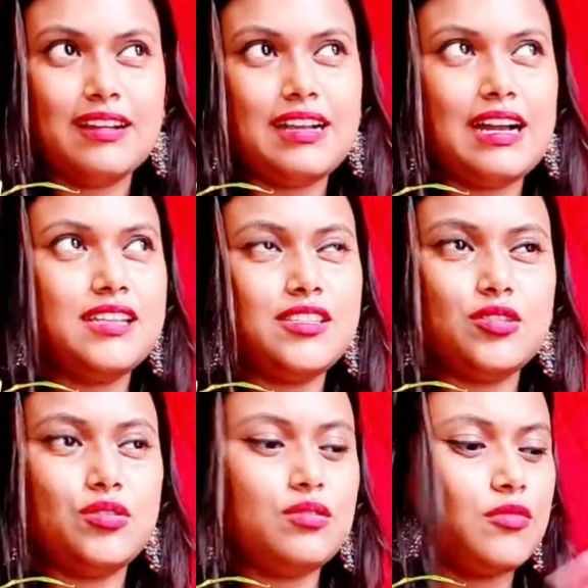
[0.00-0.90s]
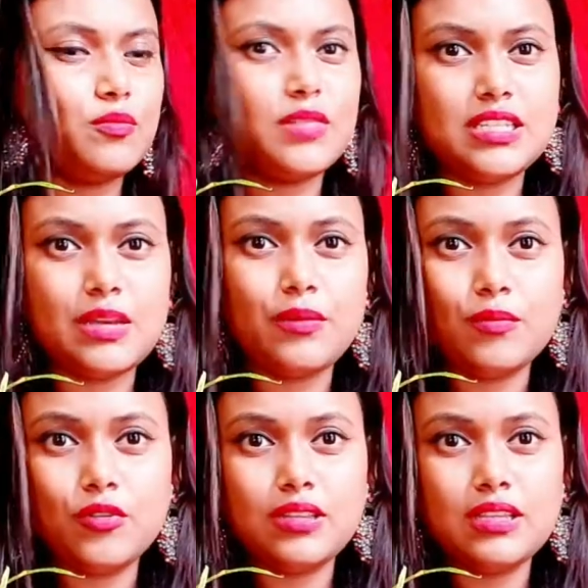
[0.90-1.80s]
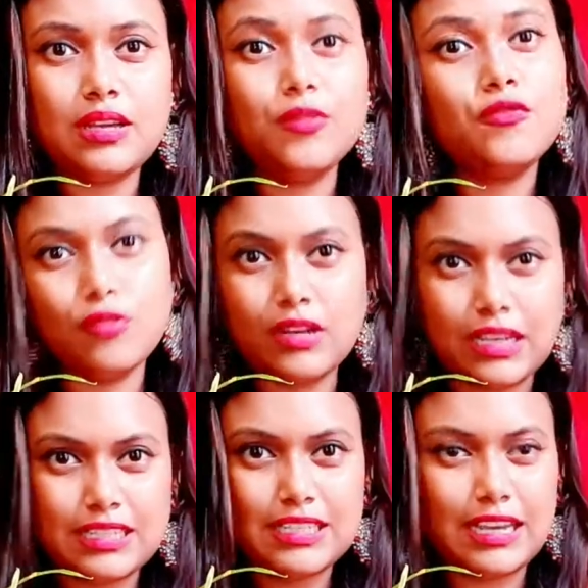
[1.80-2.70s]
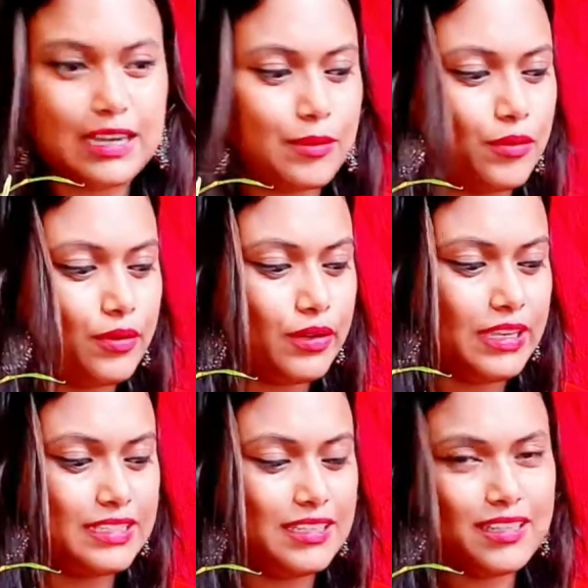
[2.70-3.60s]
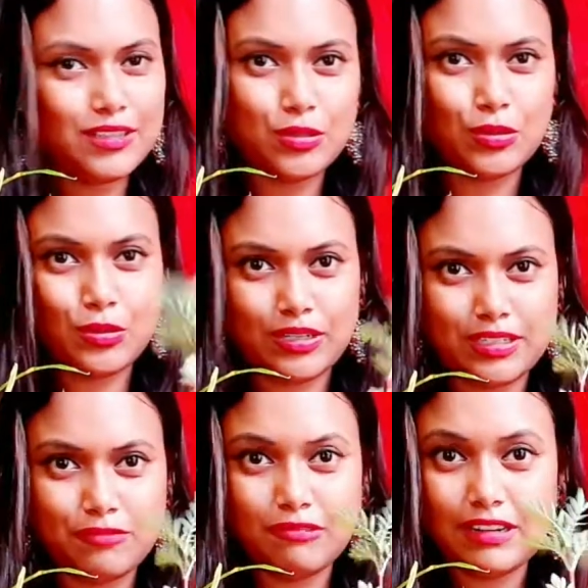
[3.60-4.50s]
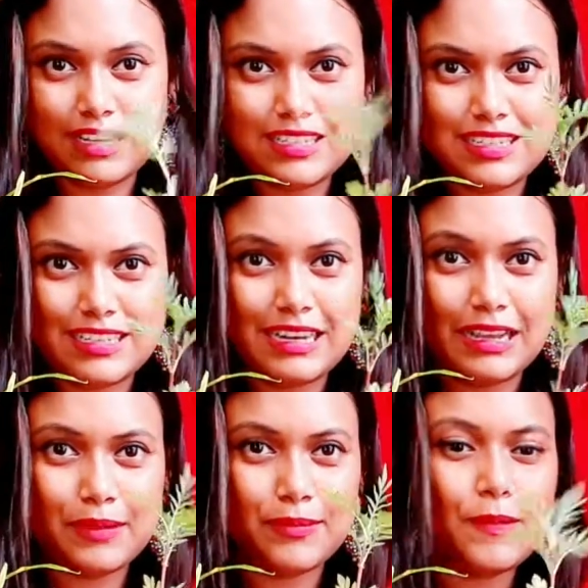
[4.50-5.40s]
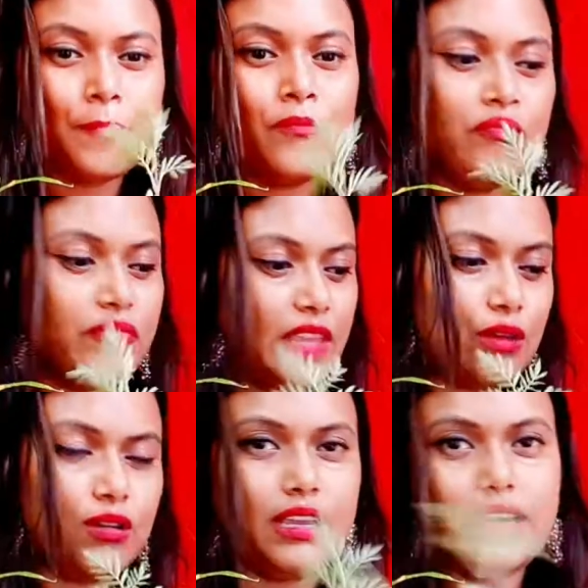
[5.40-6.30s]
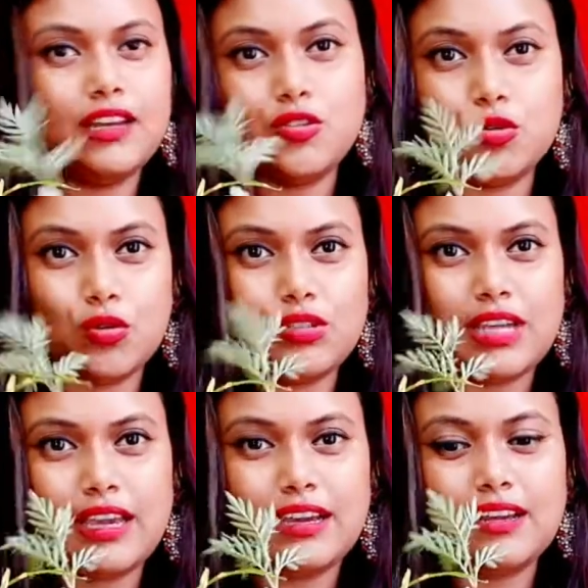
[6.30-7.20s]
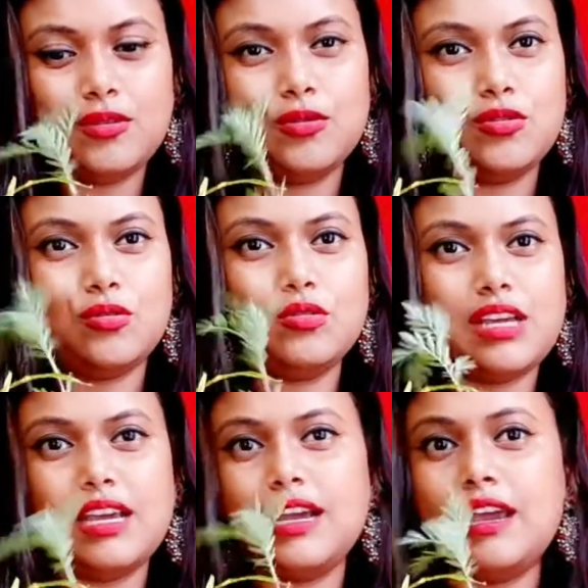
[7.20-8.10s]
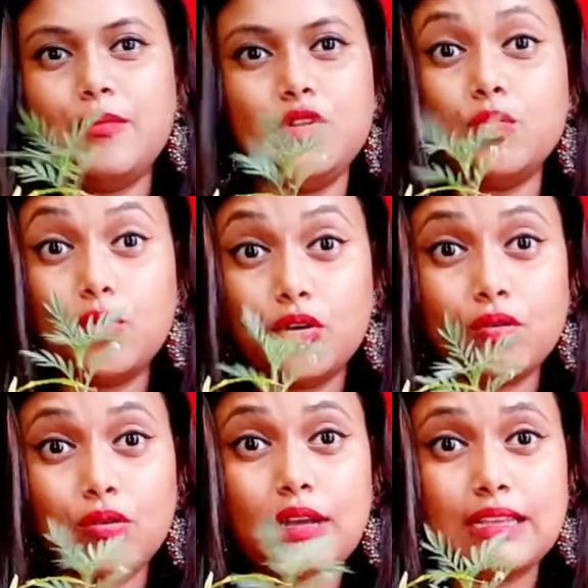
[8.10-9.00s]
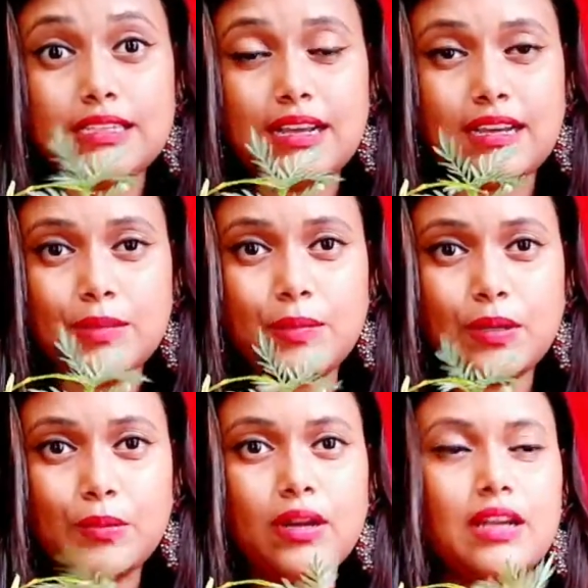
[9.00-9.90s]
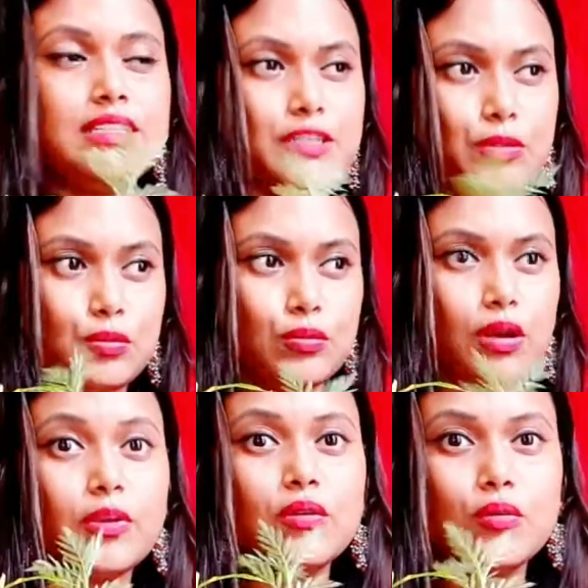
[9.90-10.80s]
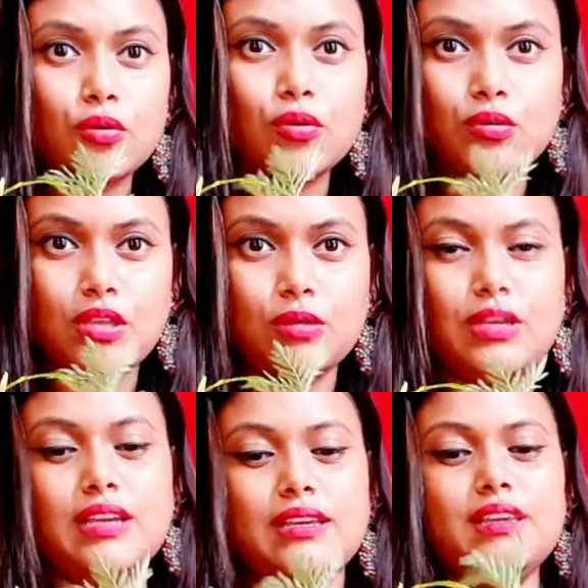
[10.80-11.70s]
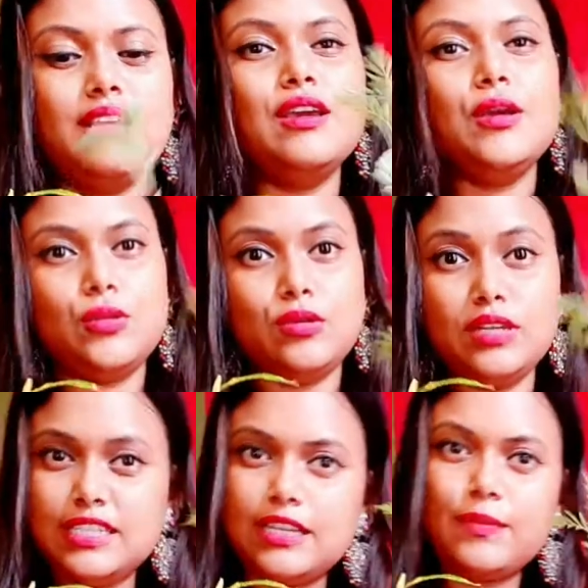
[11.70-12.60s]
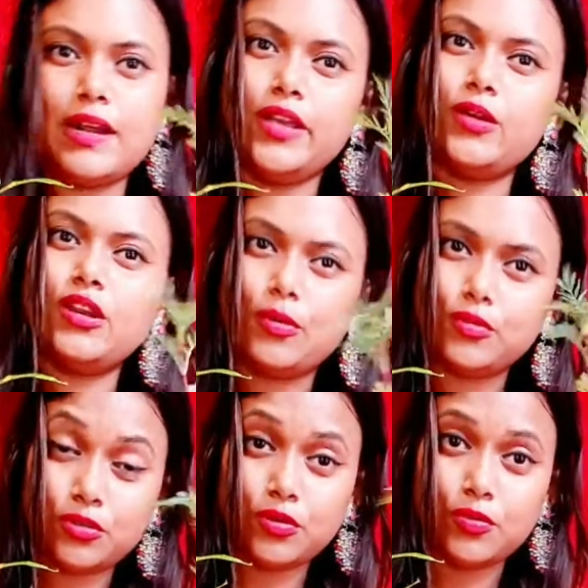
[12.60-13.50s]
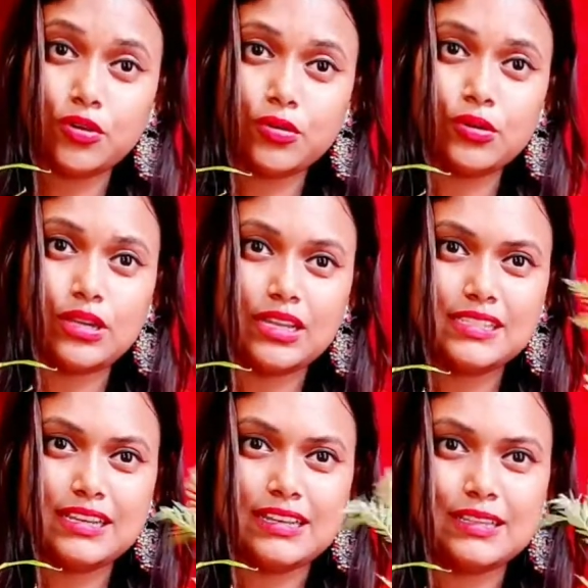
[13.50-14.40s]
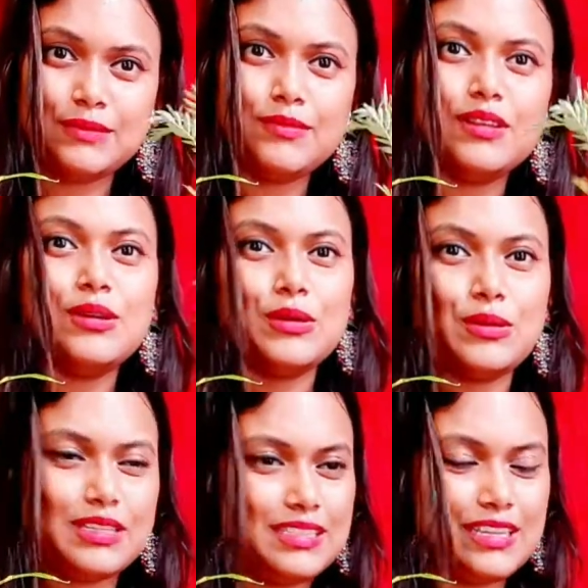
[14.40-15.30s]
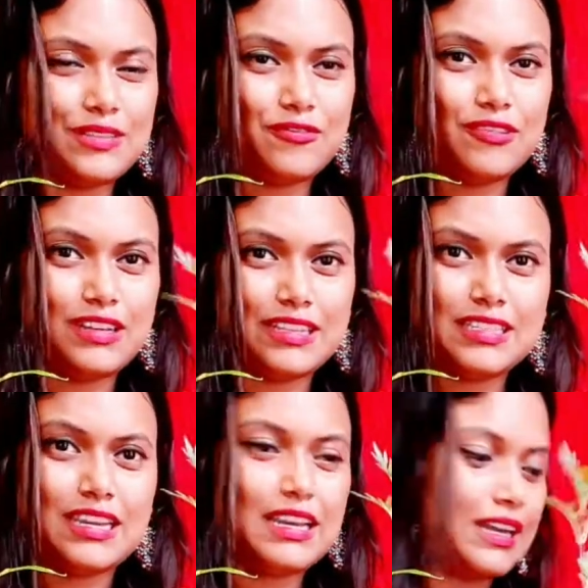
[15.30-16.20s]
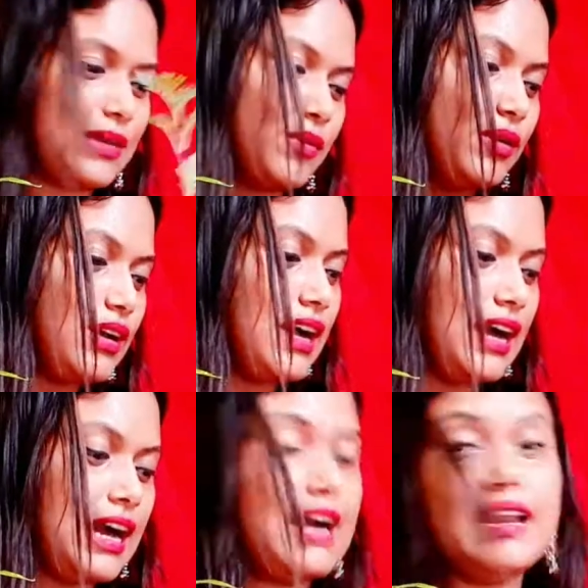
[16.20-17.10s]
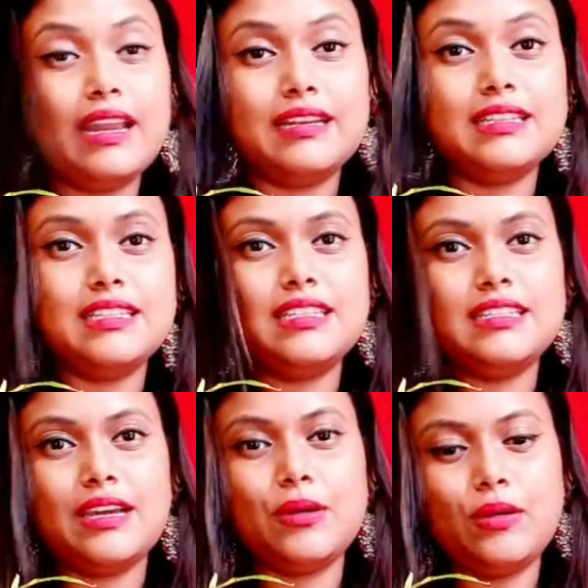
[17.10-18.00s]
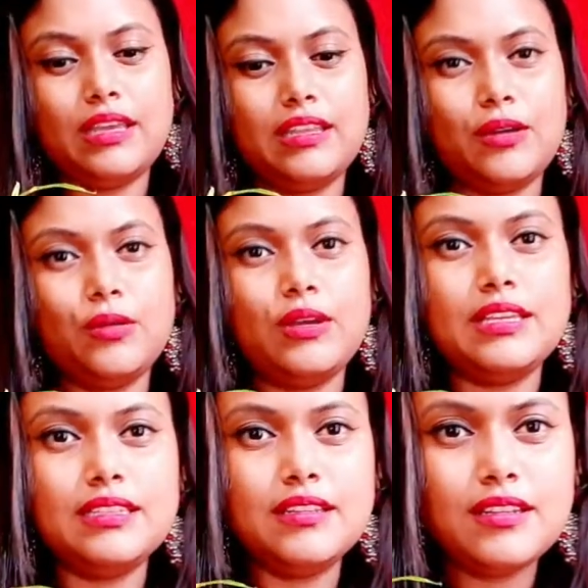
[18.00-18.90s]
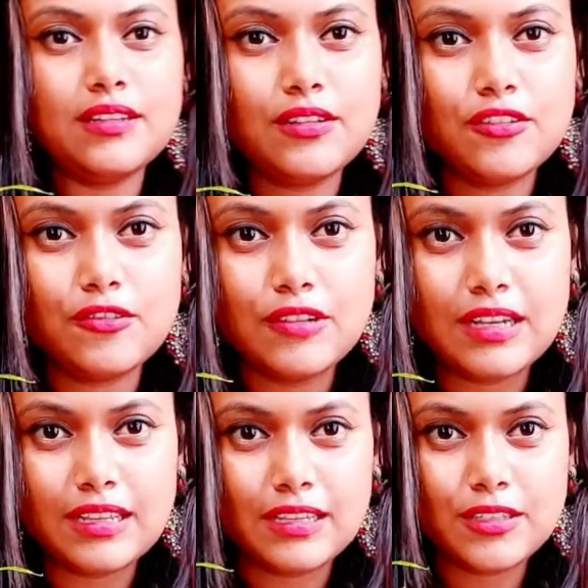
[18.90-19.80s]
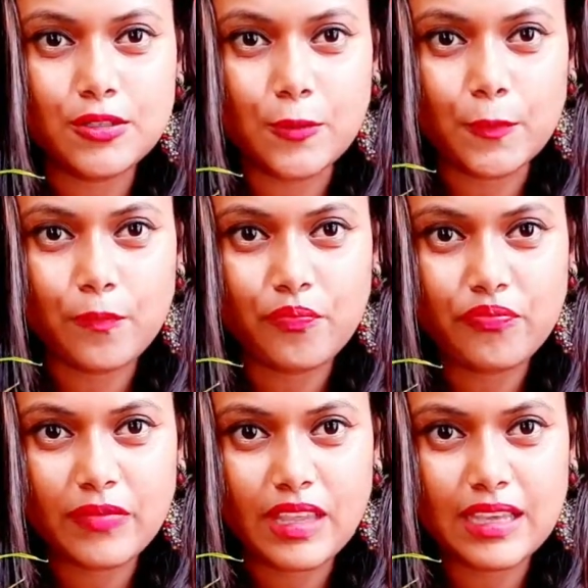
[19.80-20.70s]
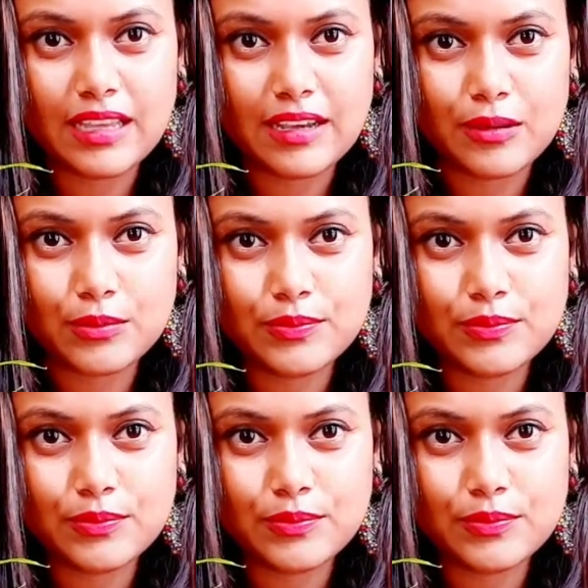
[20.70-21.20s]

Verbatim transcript: গাছ হিসাবে বলতে আমি ফুল গাছই লাগাবো এই যে ছোট্ট একটা ফুল গাছ এটা লাগাবো কেননা এখানে ছোট জায়গা তো ছোট জায়গায় আমি তো বড় কোনো গাছ লাগাতে পারবো না আর যেহেতু আমি অন্য কোথাও থাকি তো নিজের বাড়ি হলে অবশ্যই আমি বড় কোনো গাছ লাগাতাম তো আজকে এই ফুল গাছটা লাগাবো আর একটা জিনিস দেখো এই দেখো এই যে ফুলটা দেখছো এই দেখো